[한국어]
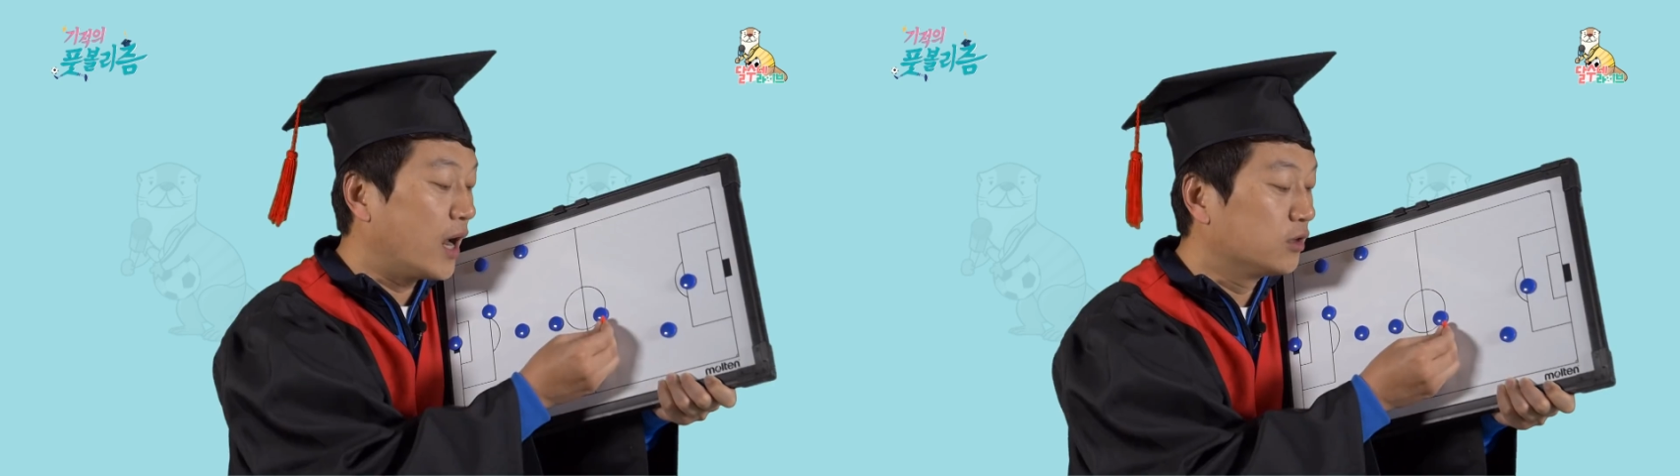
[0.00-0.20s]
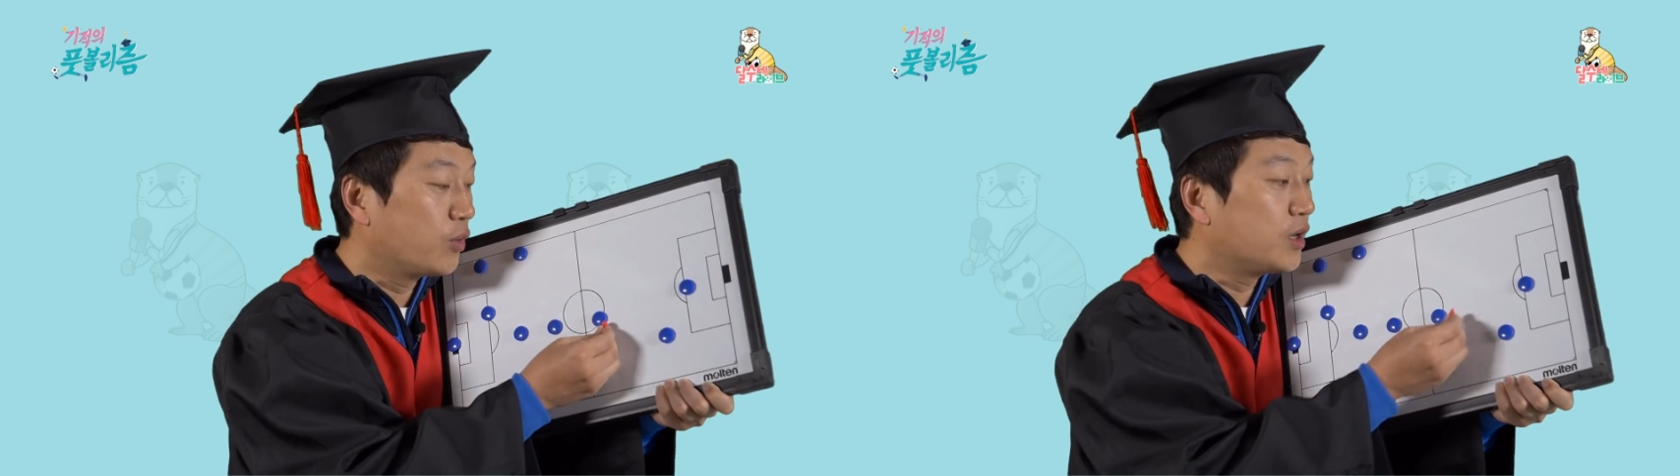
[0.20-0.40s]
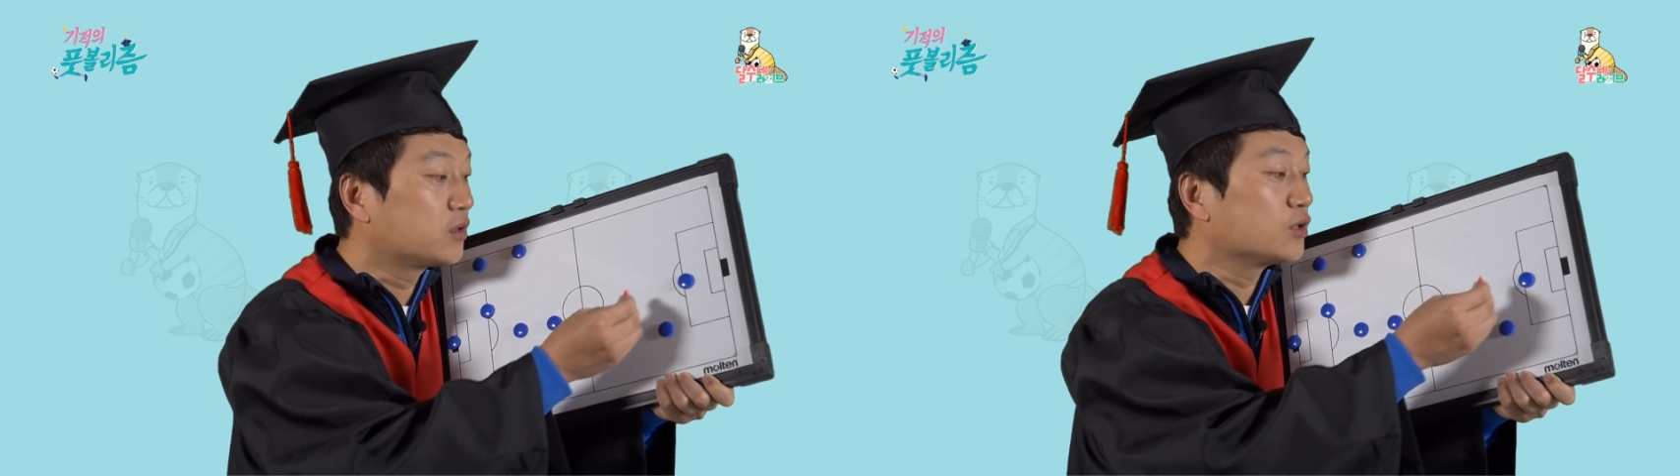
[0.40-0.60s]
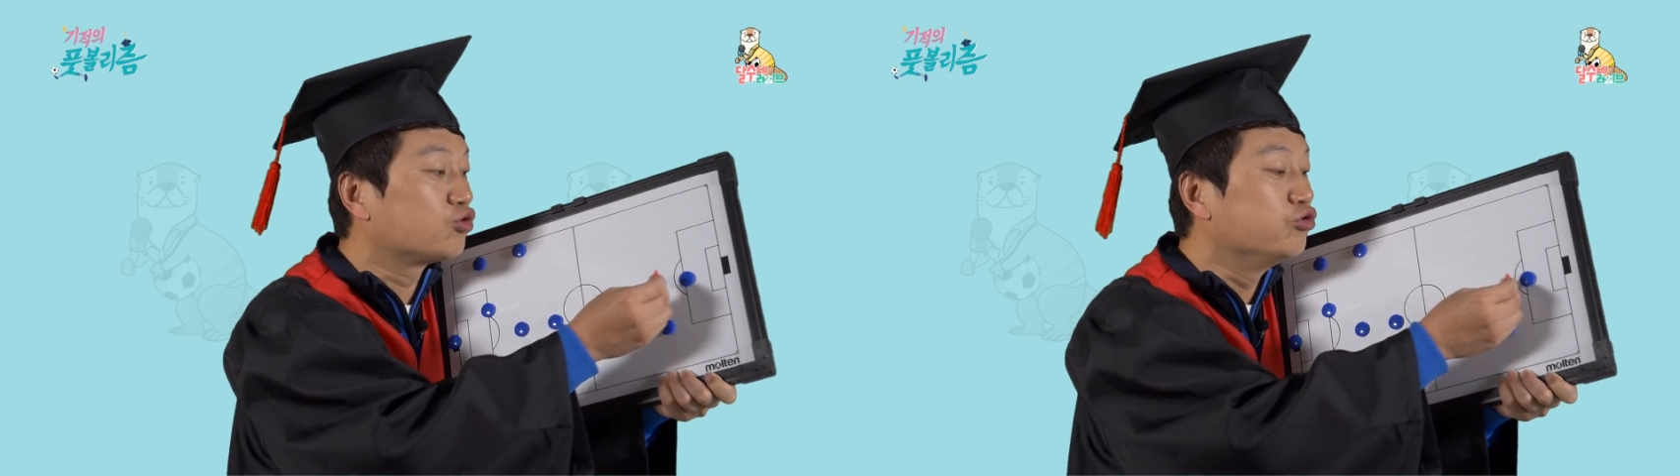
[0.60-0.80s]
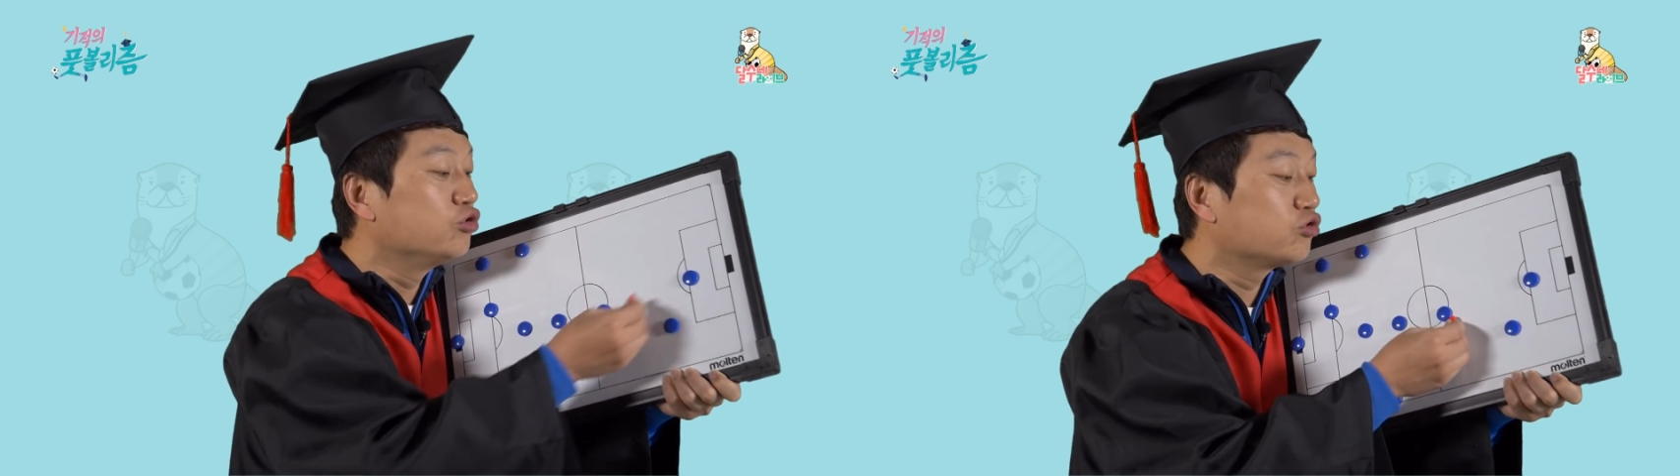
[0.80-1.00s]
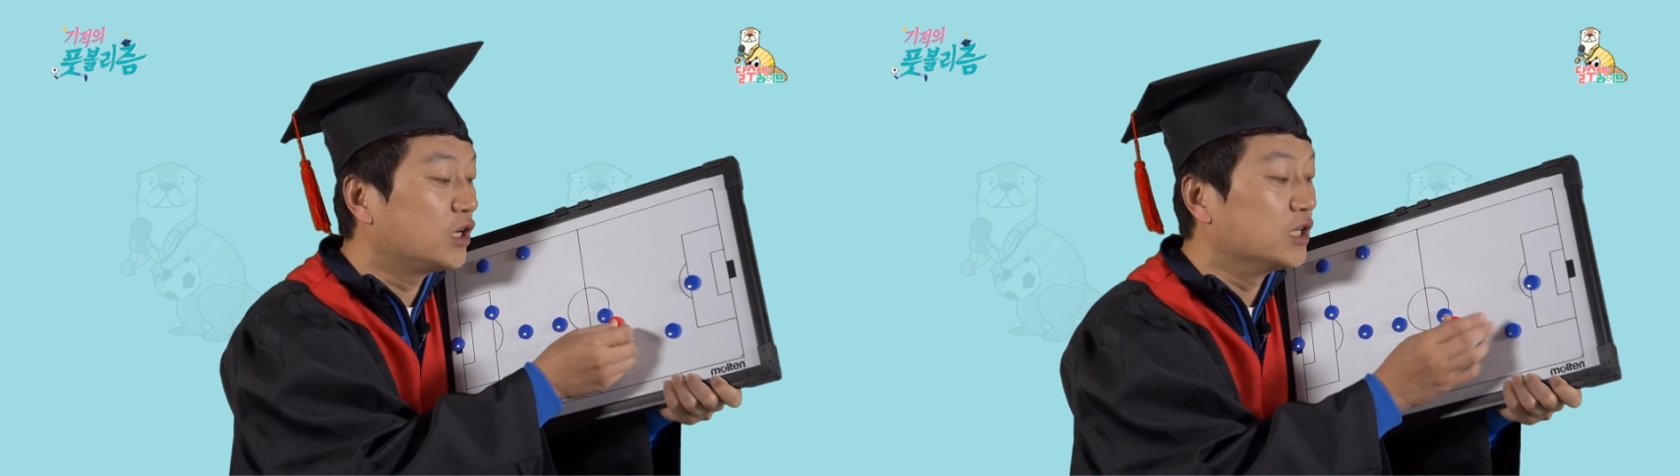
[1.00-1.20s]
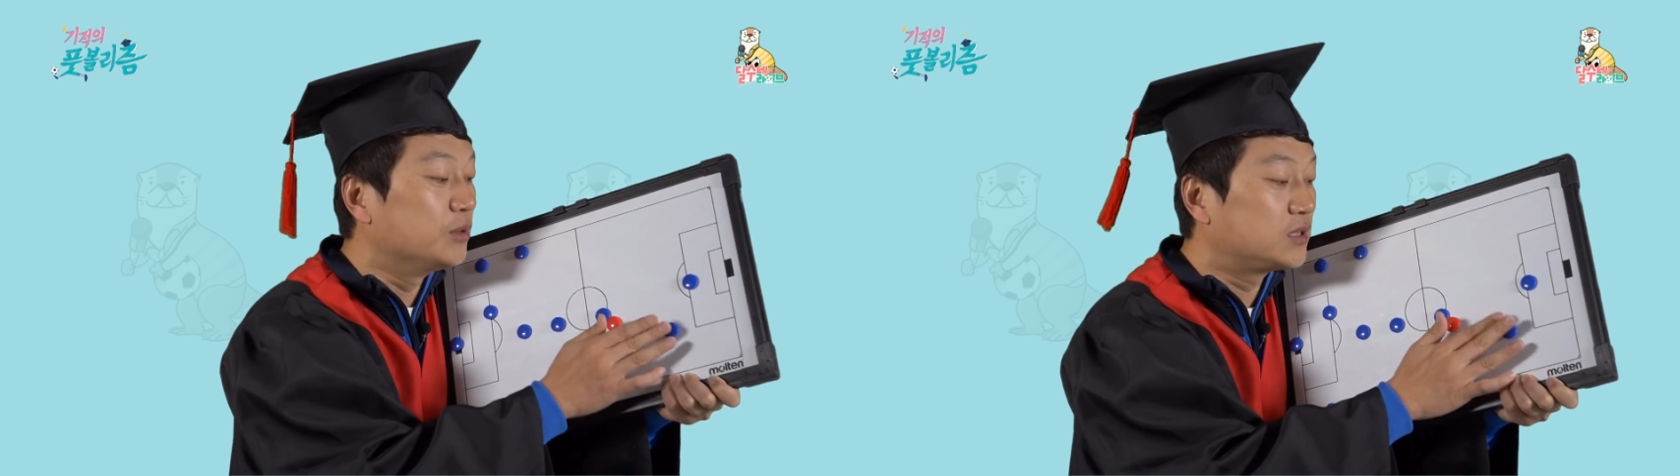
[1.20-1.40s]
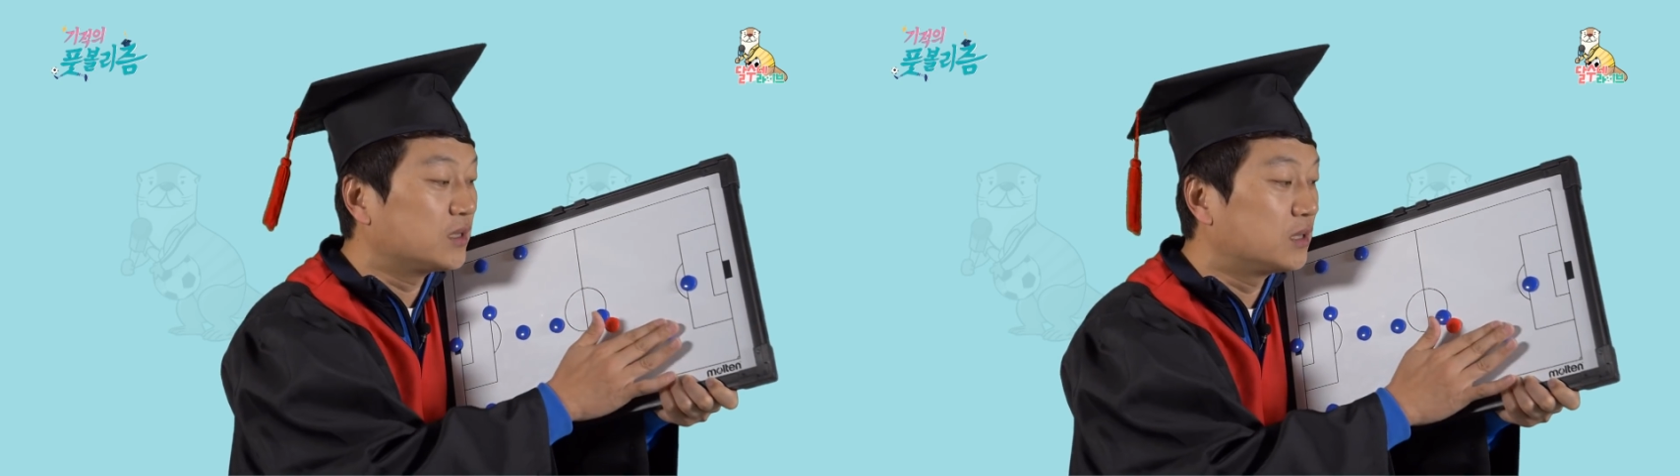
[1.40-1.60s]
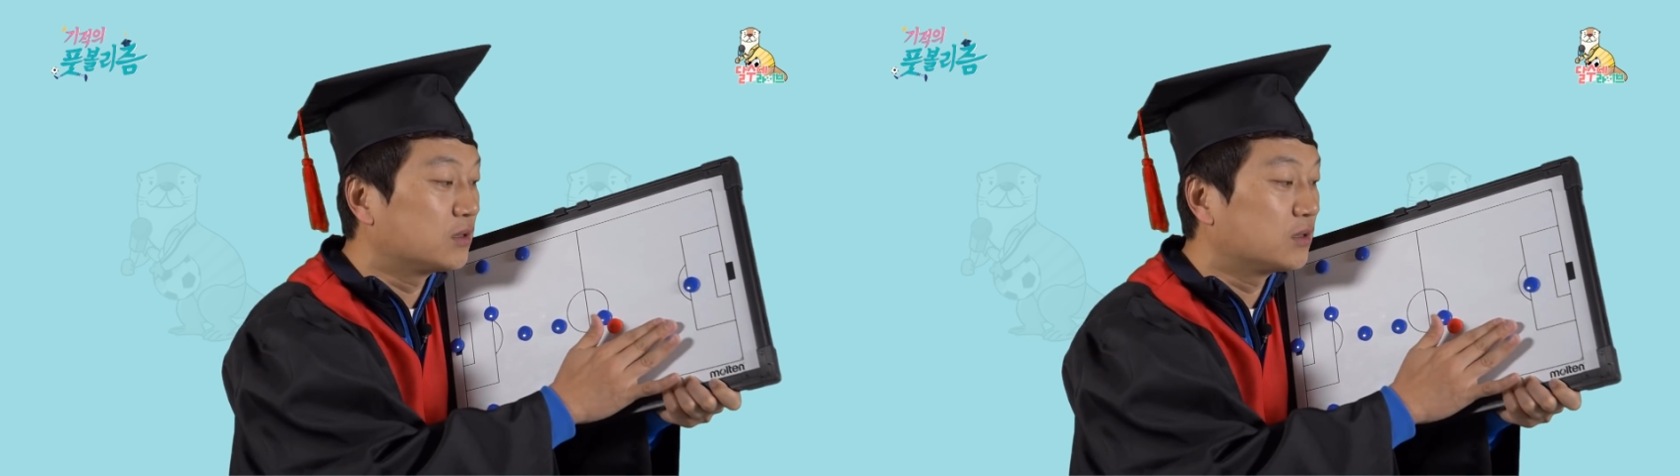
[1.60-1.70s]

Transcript: 알더웨이럴트가 주는 순간 이미 스타트를